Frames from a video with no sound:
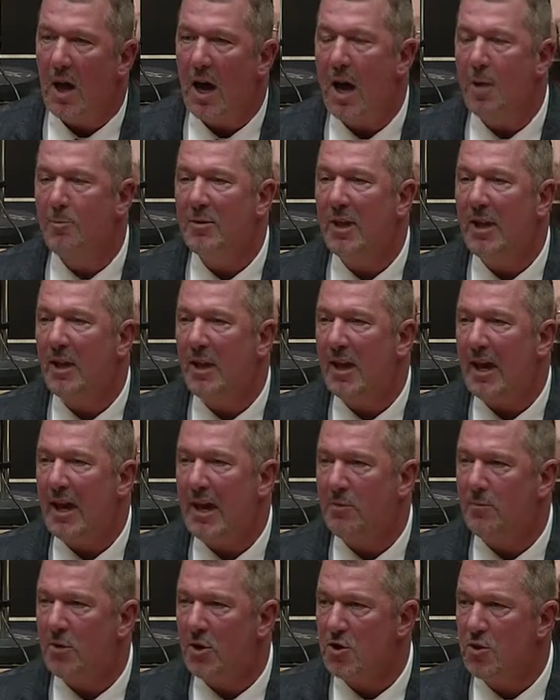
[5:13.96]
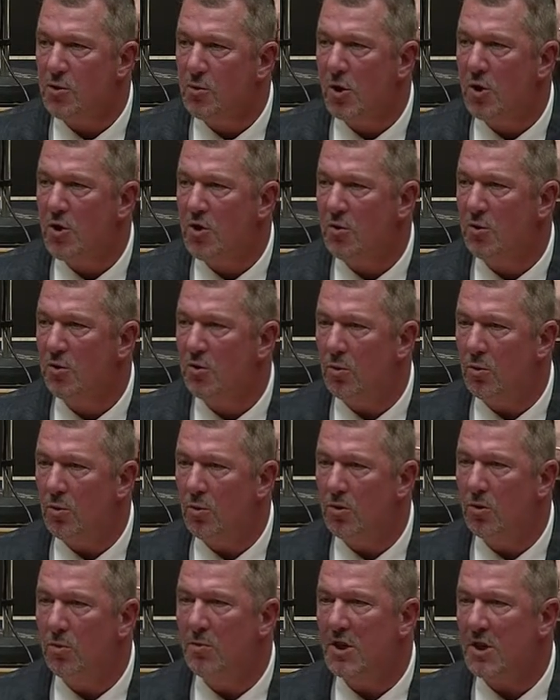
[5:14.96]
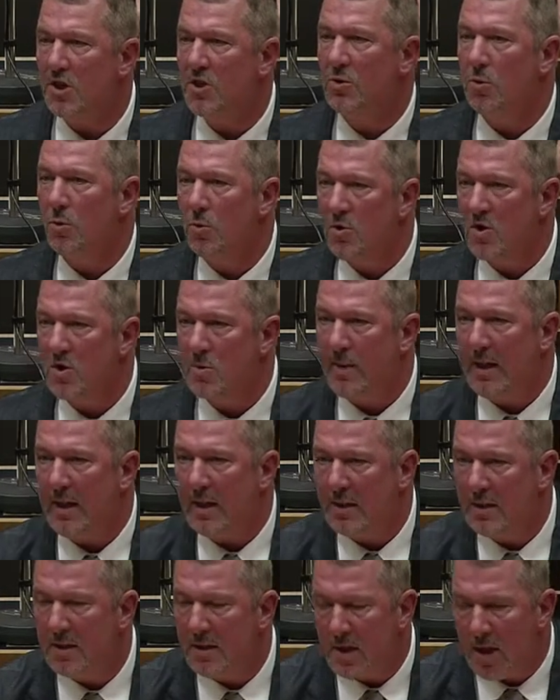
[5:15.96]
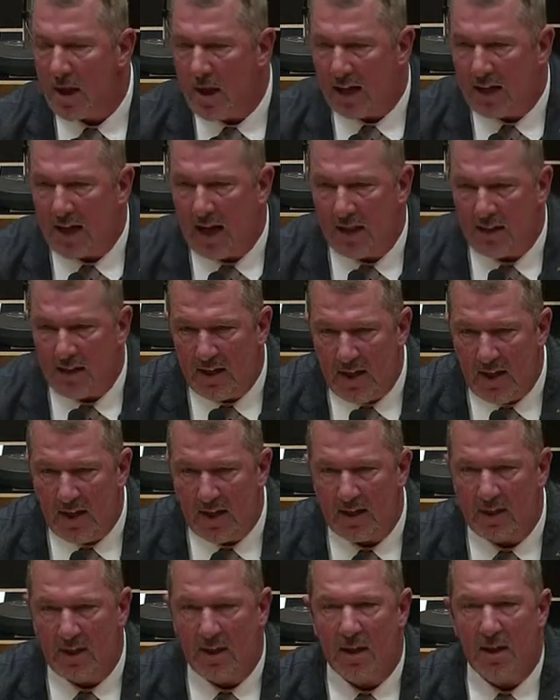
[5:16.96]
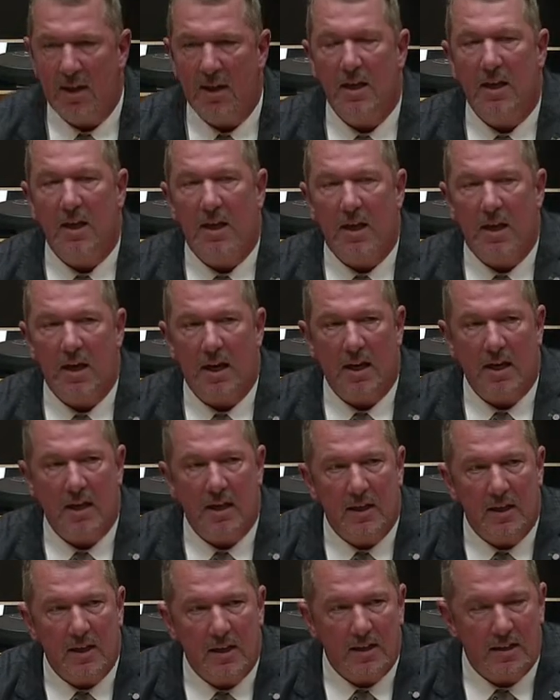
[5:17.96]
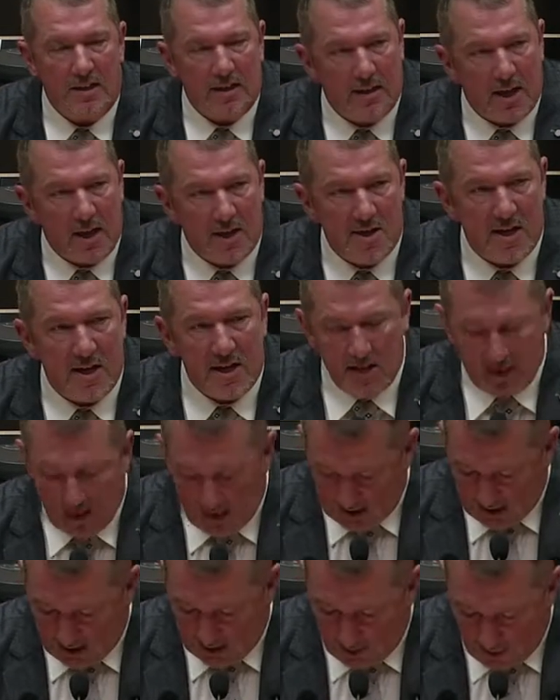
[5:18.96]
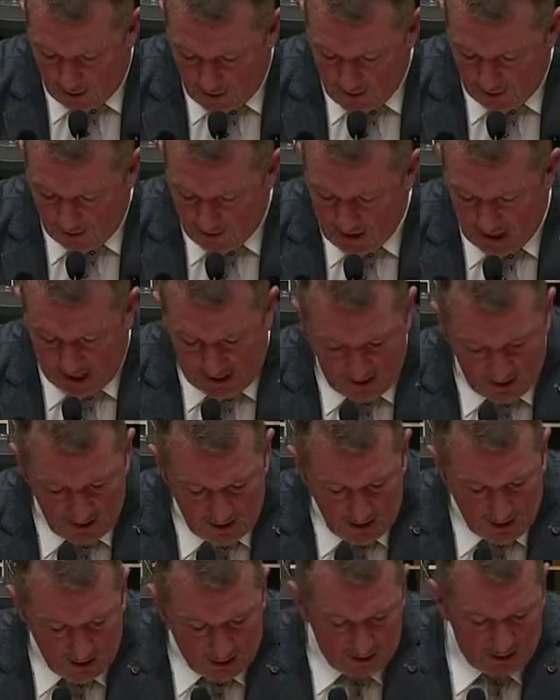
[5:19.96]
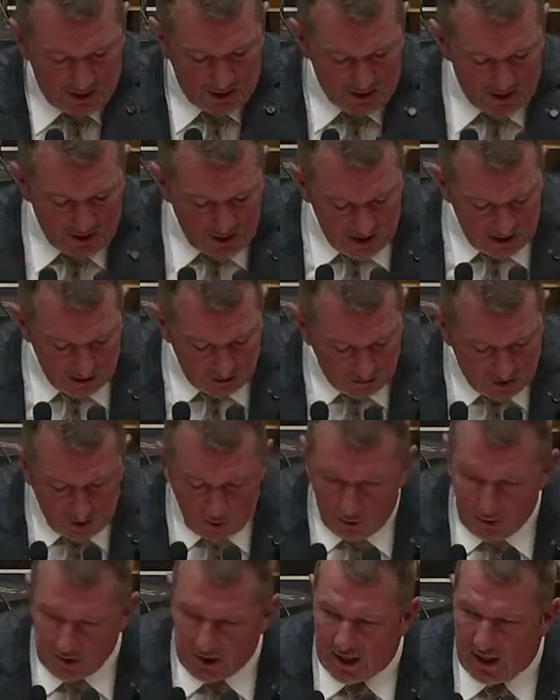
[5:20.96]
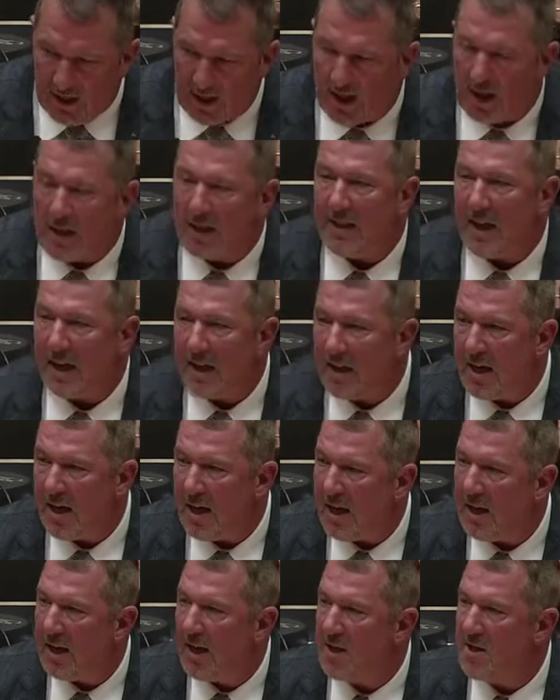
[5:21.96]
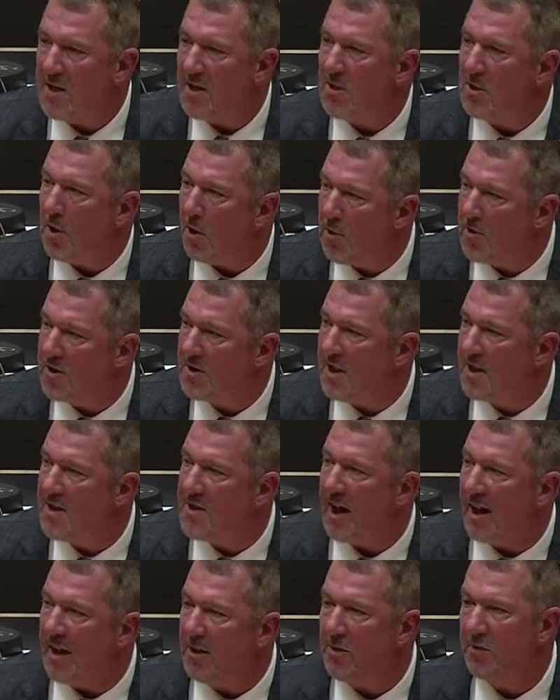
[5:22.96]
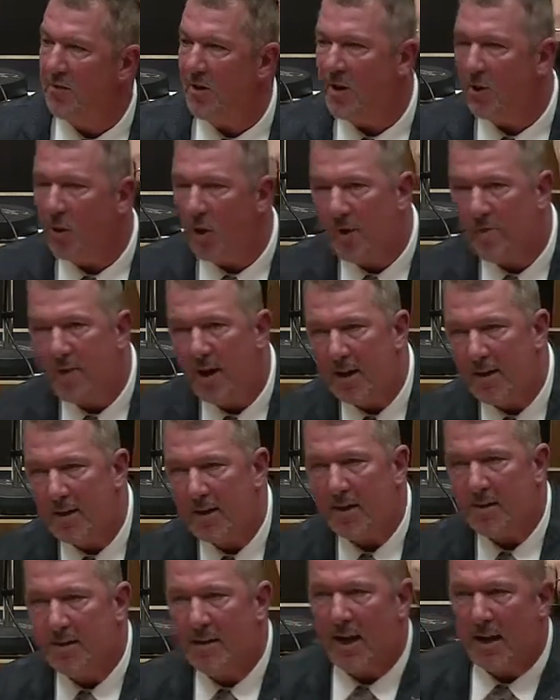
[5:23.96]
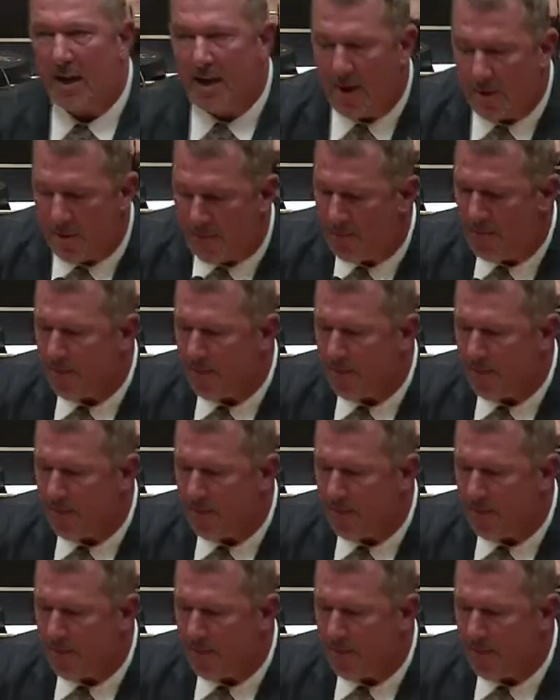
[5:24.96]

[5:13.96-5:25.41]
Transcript: aber etwas nur zu tun um des Tuns willen kann nicht äh, der Sinn der Lösung sein. Und aus diesem Grunde denke ich, es ist höchste Zeit für Neuwahlen. Danke.